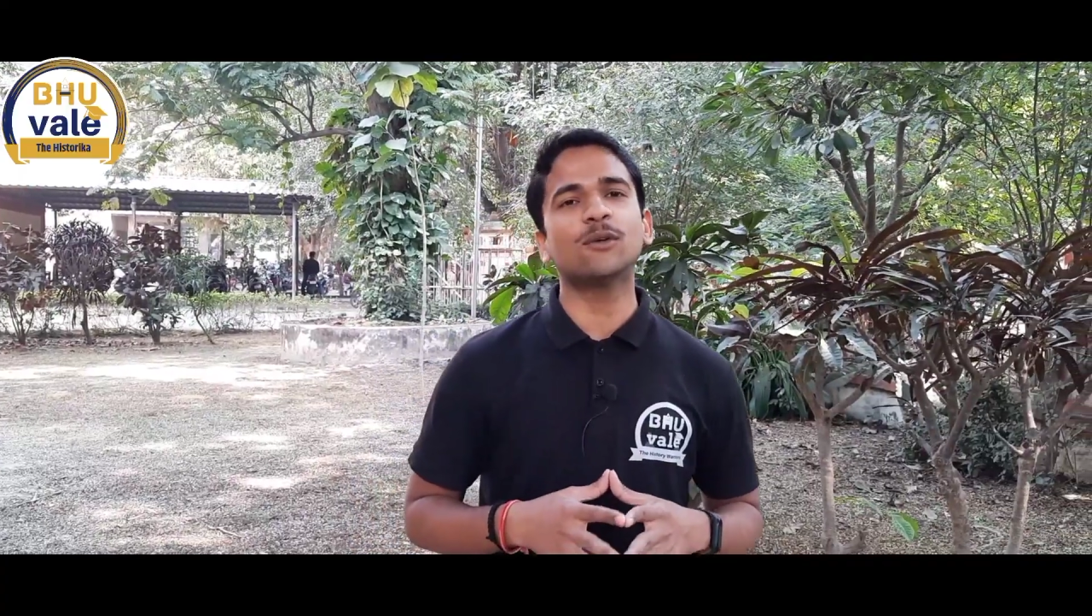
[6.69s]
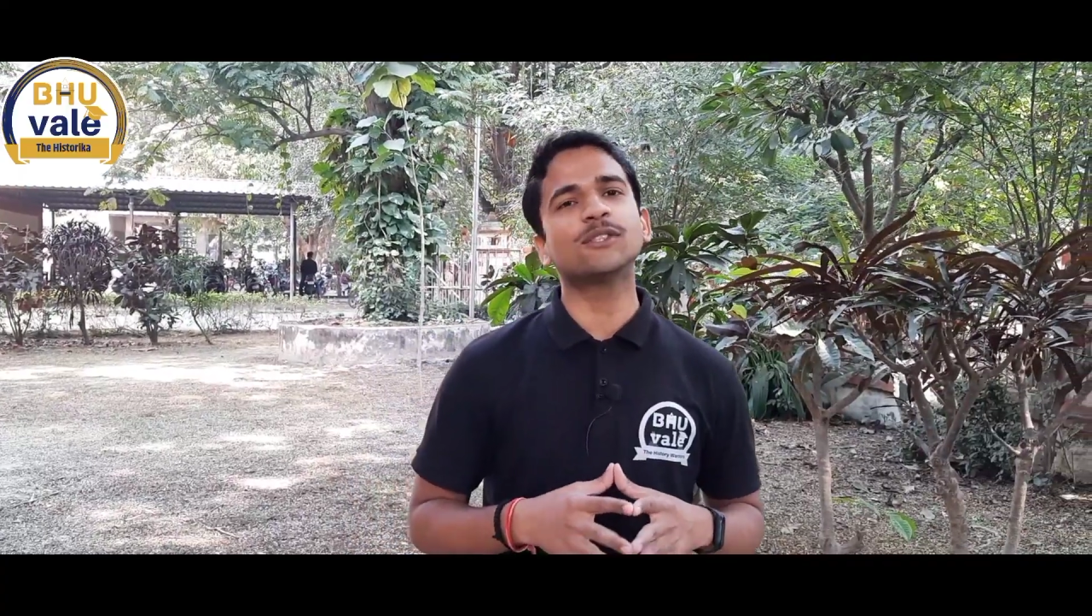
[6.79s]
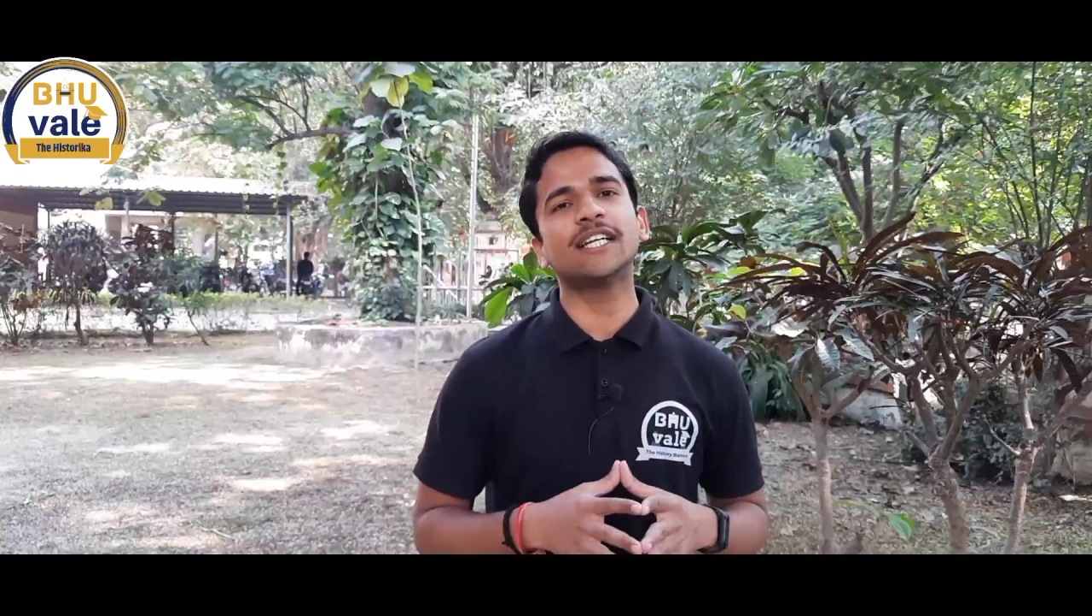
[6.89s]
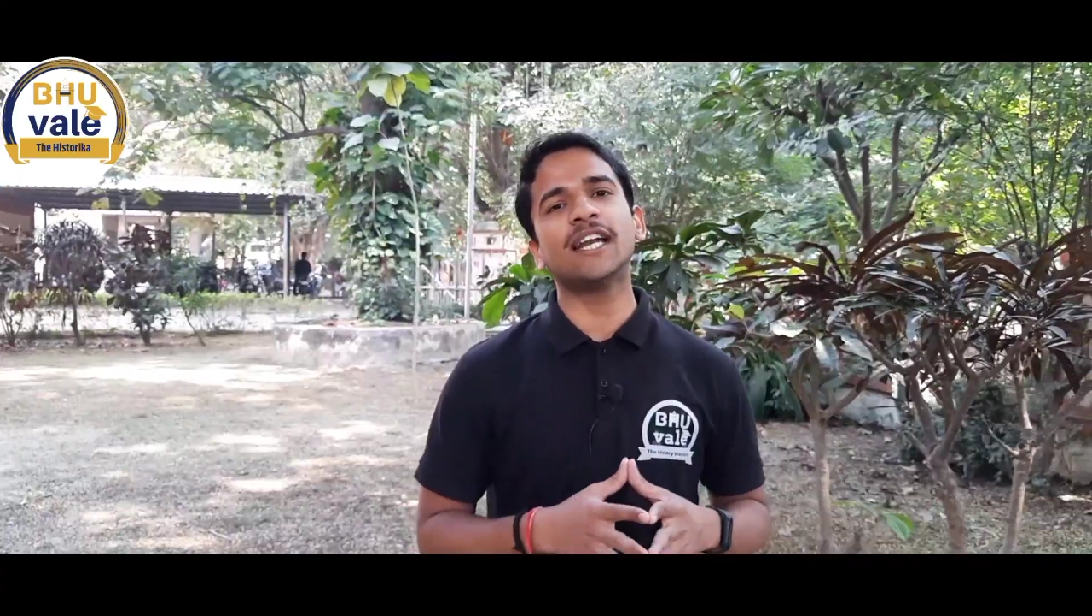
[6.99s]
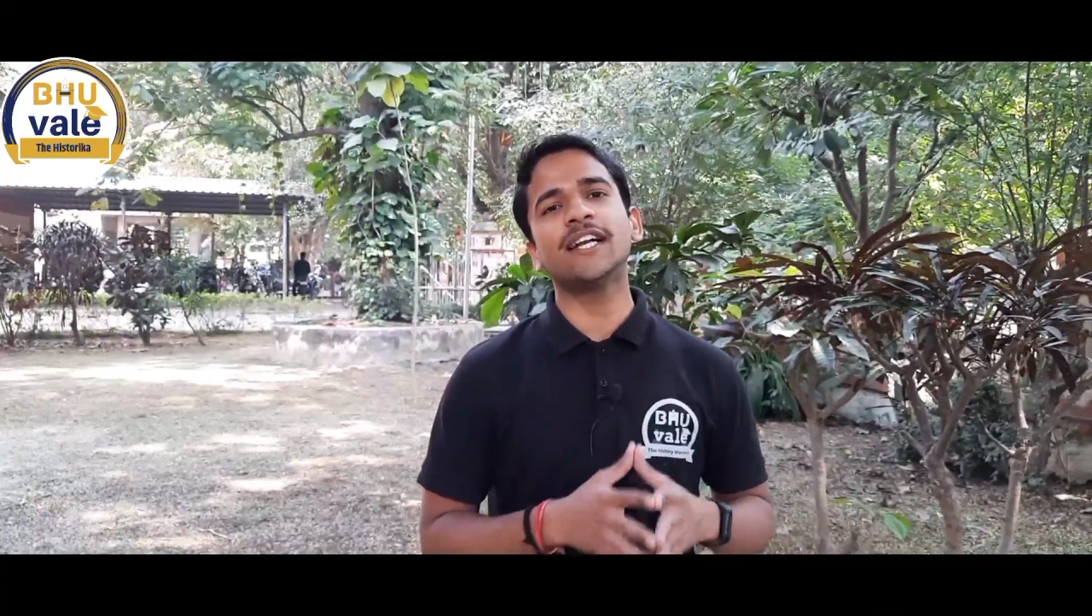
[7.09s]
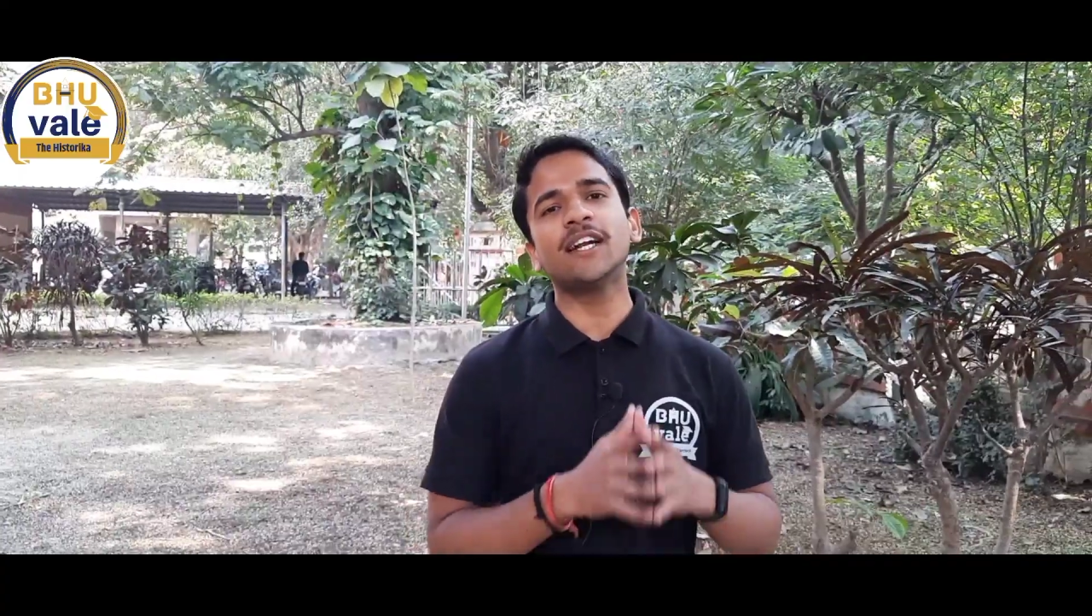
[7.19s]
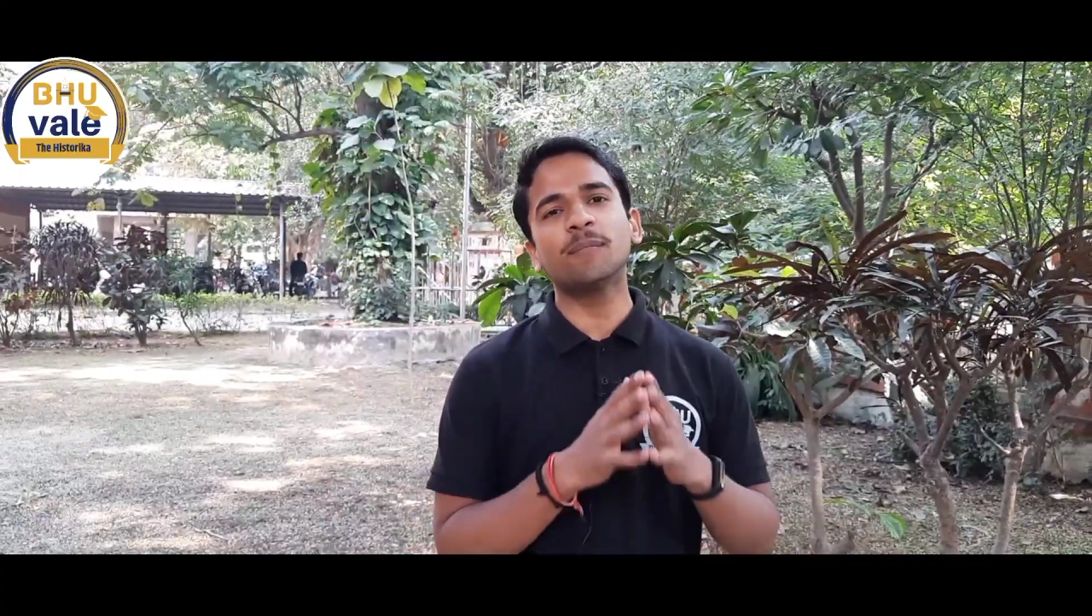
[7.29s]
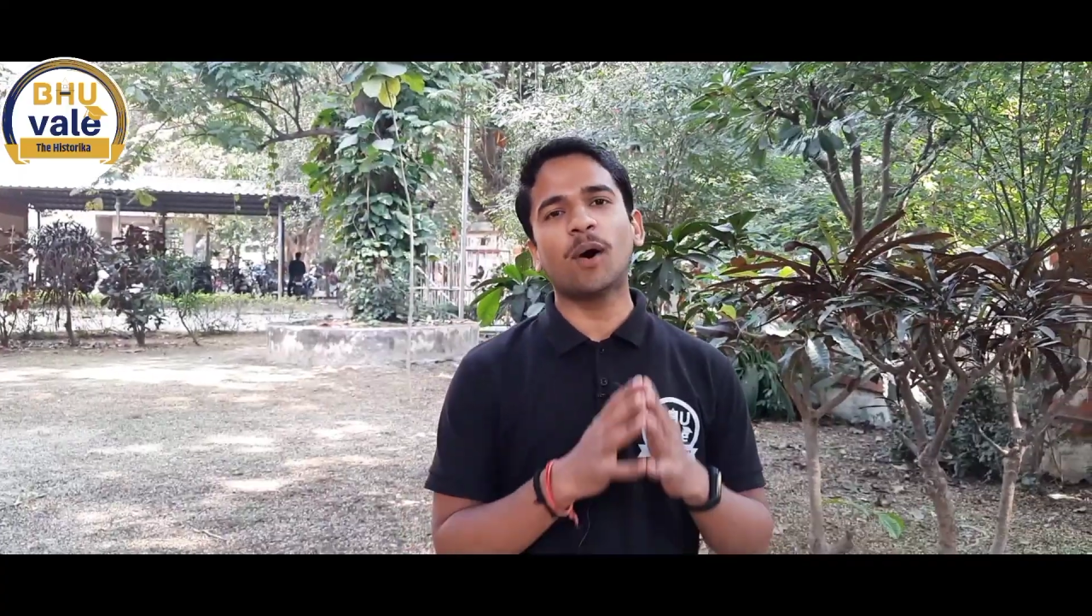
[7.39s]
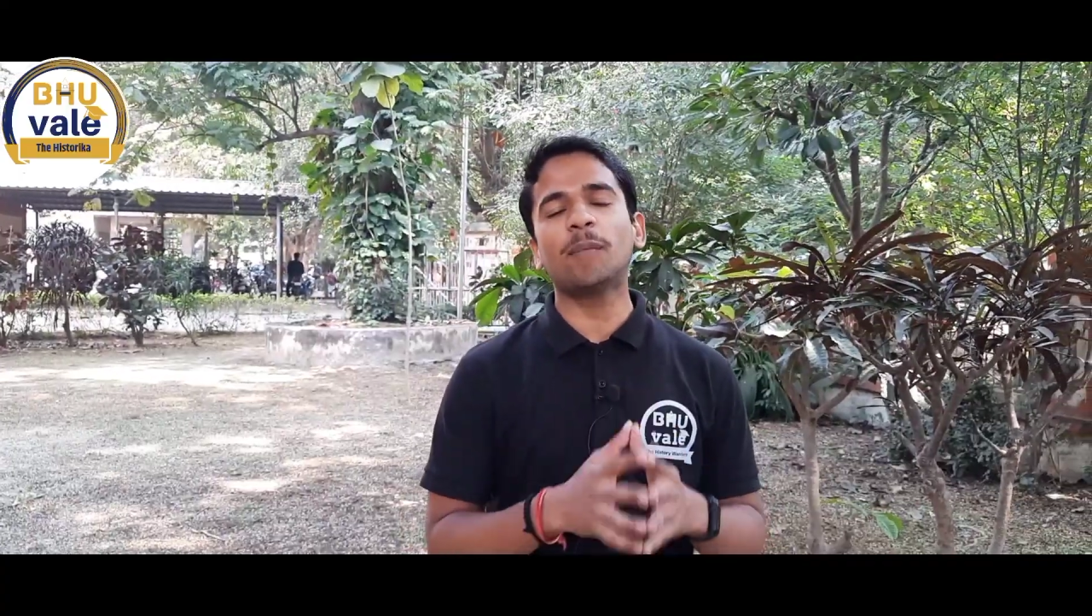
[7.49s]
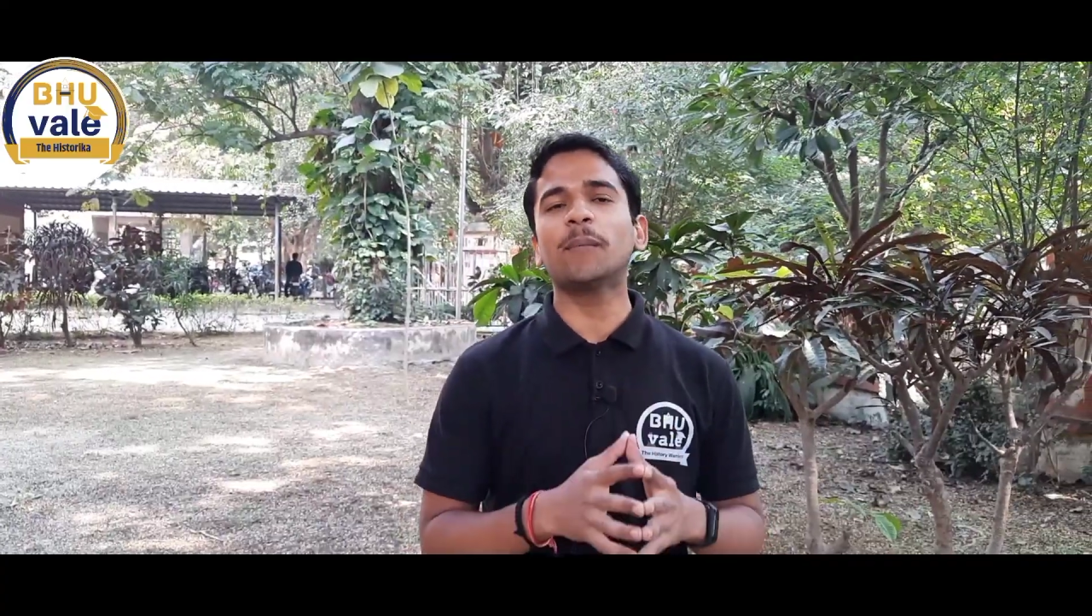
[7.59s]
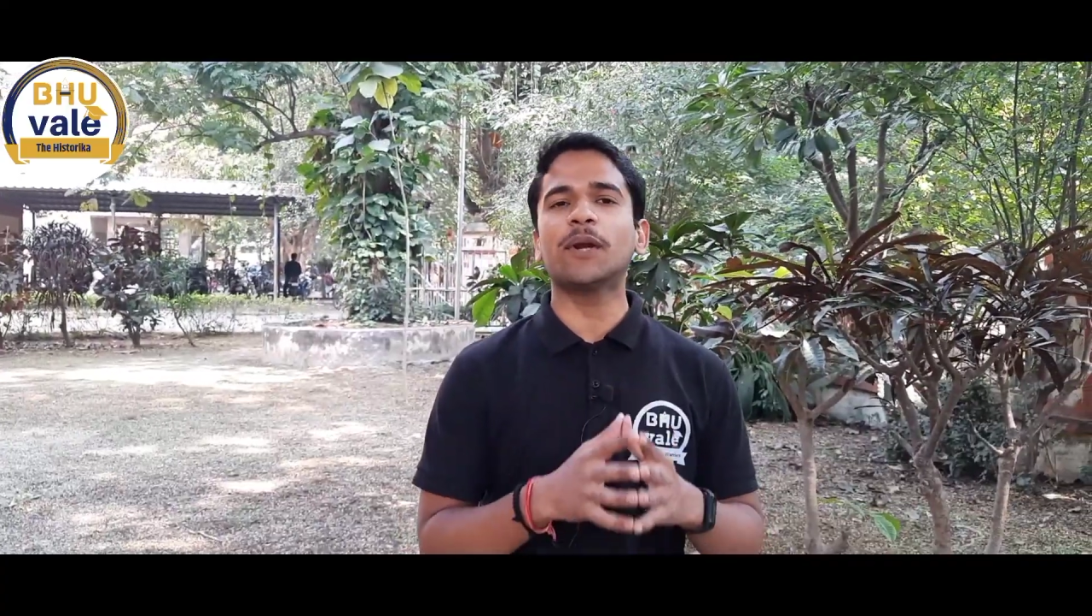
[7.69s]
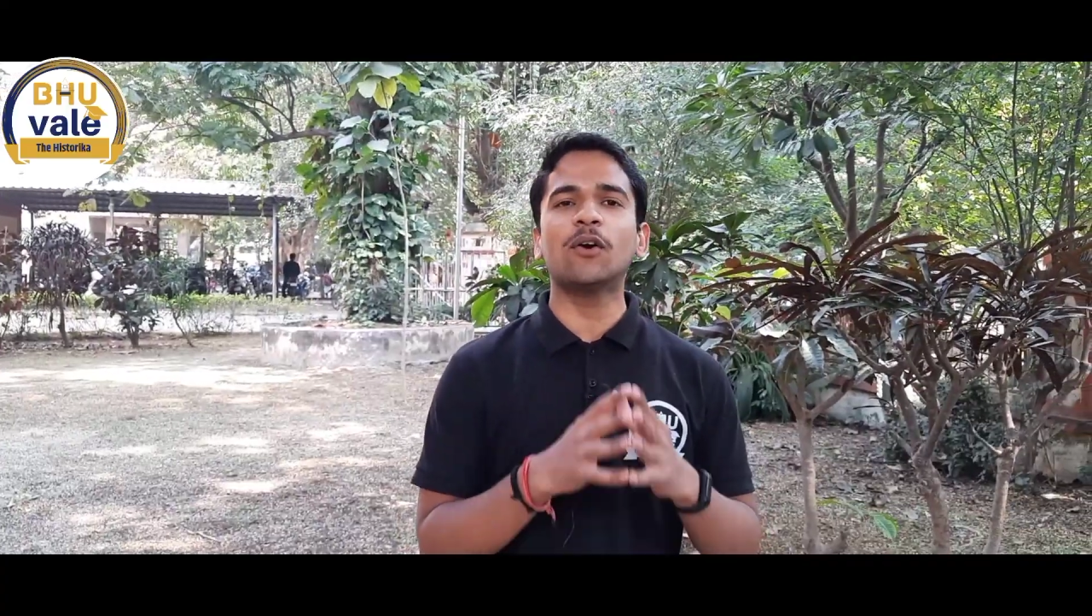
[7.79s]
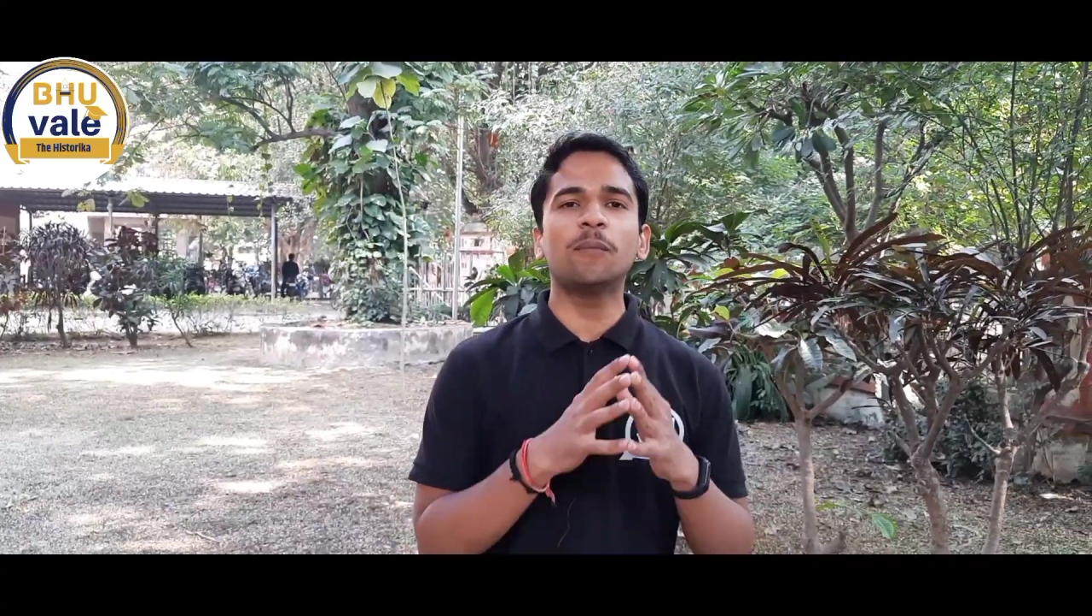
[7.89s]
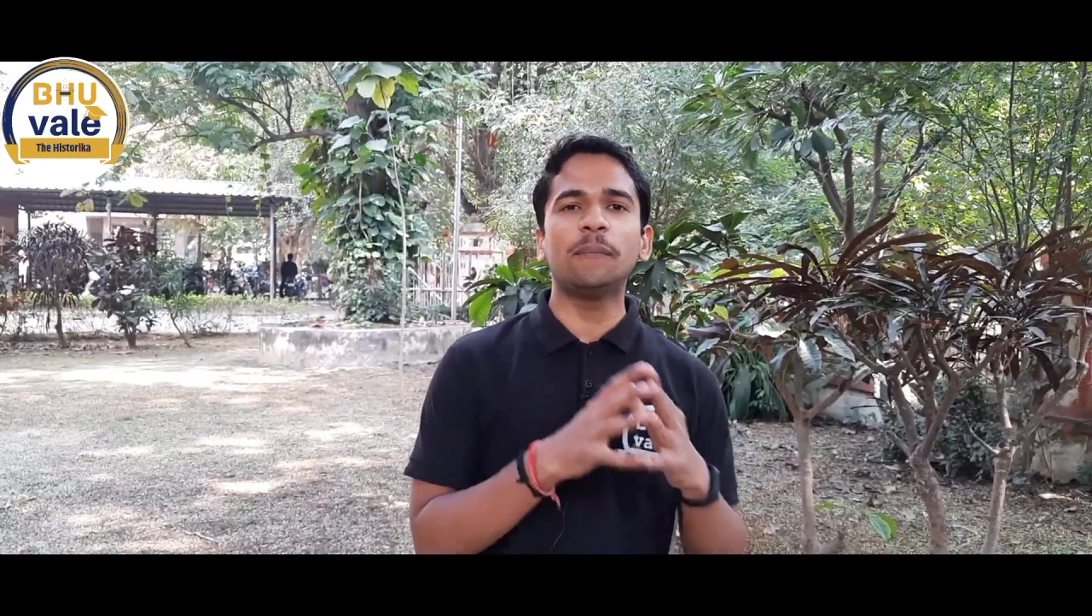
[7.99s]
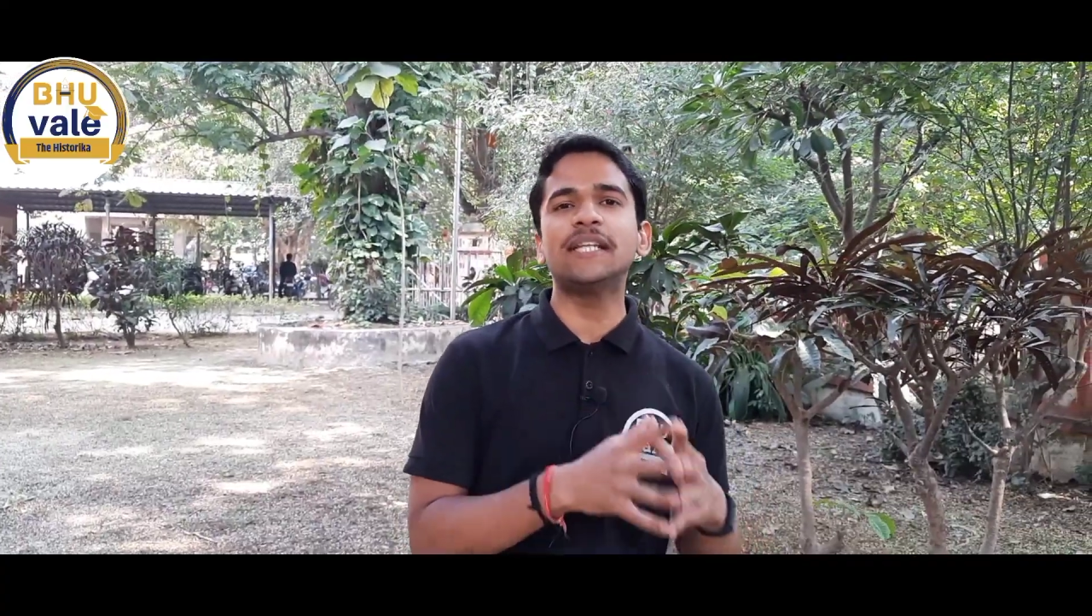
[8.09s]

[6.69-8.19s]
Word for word: राउंड से रिलेटेड मॉपअप राउंड